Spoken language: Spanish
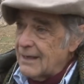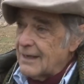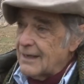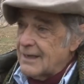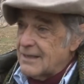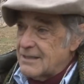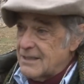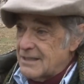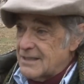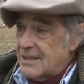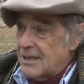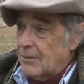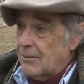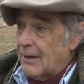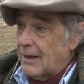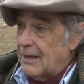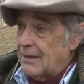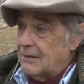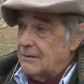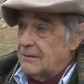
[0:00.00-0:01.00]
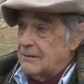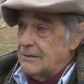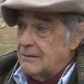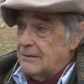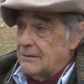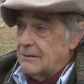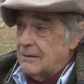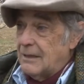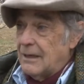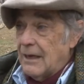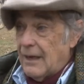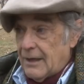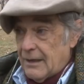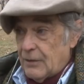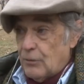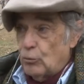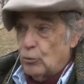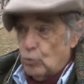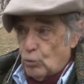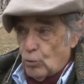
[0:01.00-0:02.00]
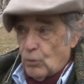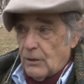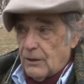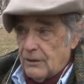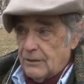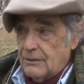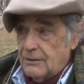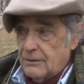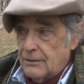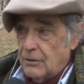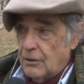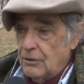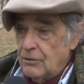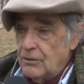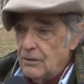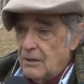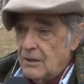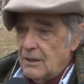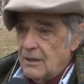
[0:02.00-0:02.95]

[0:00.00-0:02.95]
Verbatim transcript: que se lleva la agricultura. ¿no?